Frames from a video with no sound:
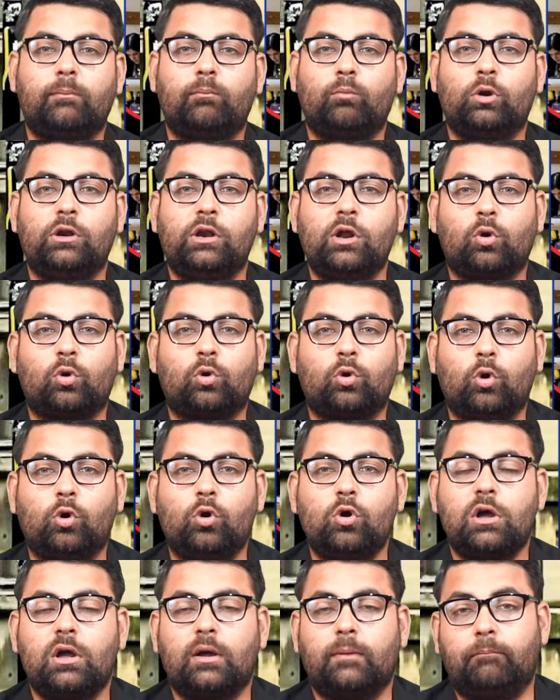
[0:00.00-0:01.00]
मूल्यों को
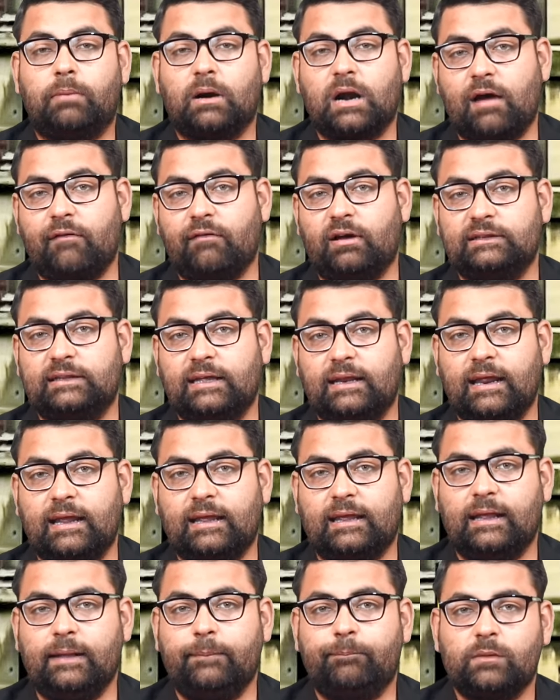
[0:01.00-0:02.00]
बढ़ावा देने
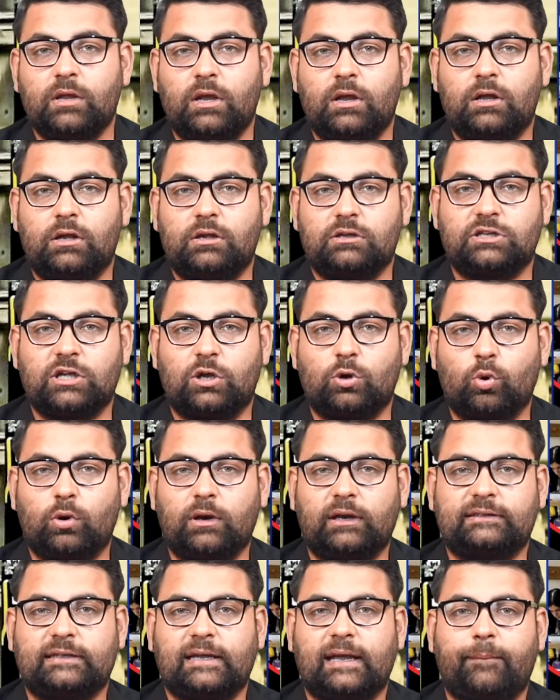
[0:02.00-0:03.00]
की
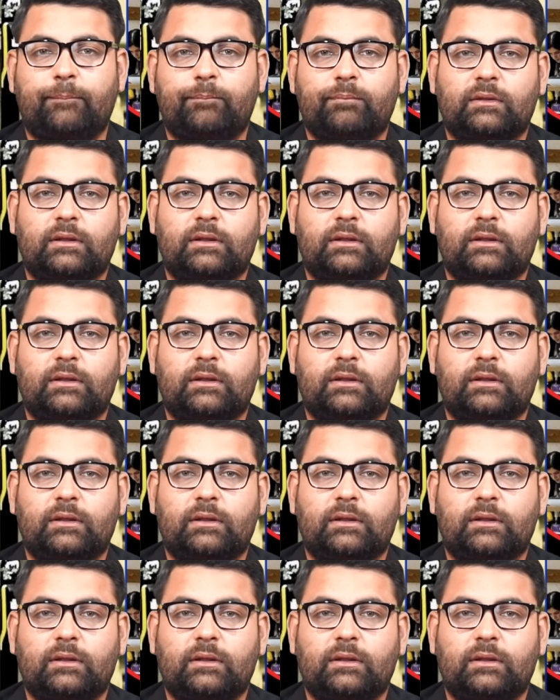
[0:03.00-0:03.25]
ज़रूरत है